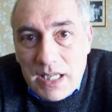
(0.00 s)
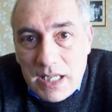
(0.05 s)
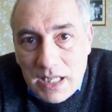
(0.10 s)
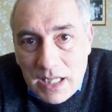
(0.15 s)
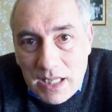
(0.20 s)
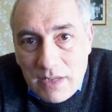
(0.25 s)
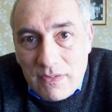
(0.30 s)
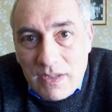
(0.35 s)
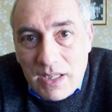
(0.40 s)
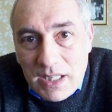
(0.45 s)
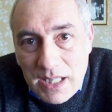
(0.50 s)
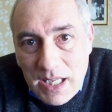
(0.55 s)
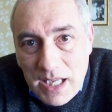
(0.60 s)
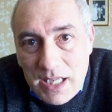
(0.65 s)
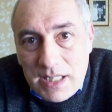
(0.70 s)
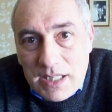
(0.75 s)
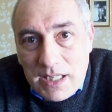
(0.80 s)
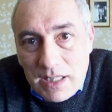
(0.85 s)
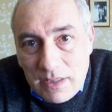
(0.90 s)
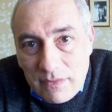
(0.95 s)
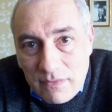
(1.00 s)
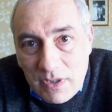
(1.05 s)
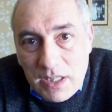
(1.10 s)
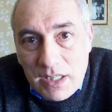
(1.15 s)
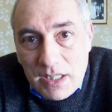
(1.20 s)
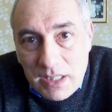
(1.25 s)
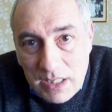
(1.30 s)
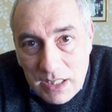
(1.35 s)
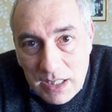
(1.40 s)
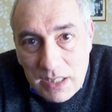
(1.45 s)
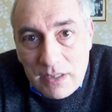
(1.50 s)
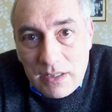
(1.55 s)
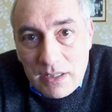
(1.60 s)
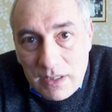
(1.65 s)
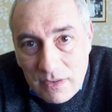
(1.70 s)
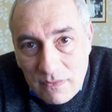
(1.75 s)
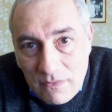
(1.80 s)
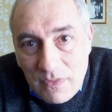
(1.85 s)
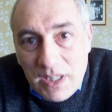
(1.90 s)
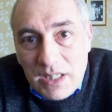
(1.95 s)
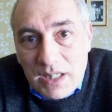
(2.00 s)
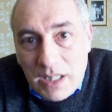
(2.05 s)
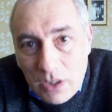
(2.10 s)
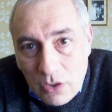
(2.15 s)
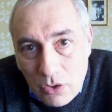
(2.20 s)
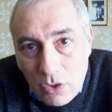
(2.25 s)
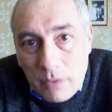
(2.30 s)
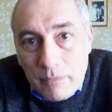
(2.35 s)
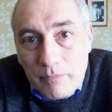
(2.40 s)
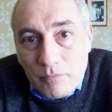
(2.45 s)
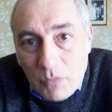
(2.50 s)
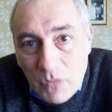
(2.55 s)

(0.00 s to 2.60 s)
che vi adescano e vi in invitano